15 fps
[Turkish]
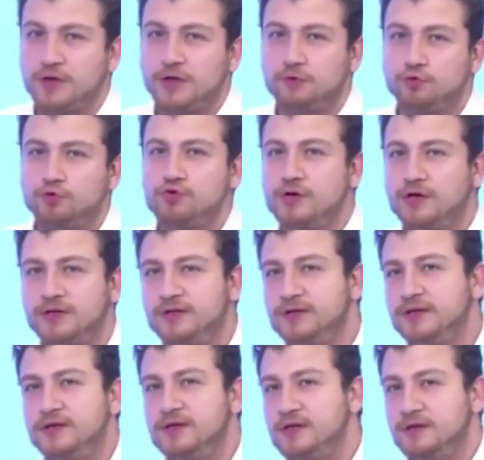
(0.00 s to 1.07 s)
Dünyanın
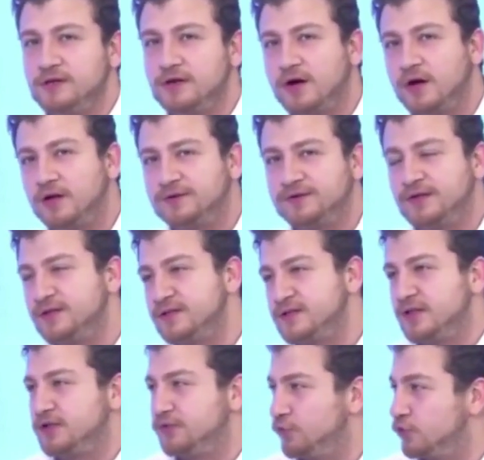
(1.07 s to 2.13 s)
niye iyi 6-7
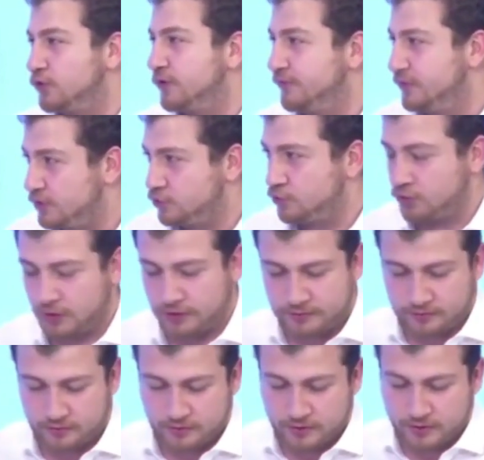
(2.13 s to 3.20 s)
santrfordan biri şu an.
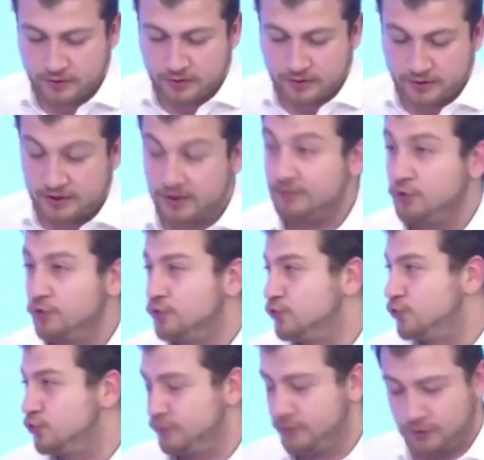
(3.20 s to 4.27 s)
2 milyon
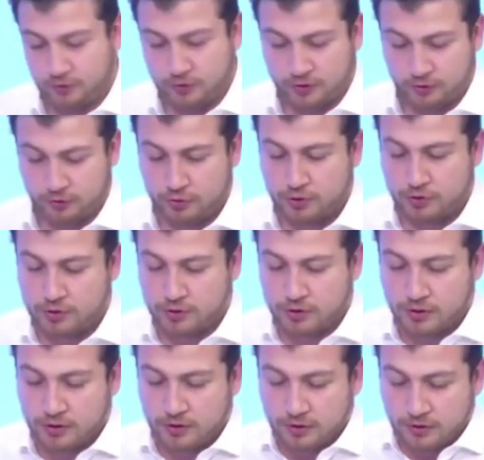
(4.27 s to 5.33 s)
300 bin euro alıyor.
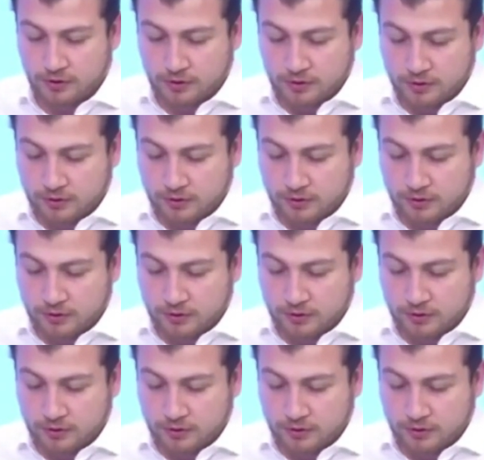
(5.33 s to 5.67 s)
Öbürü de Savic.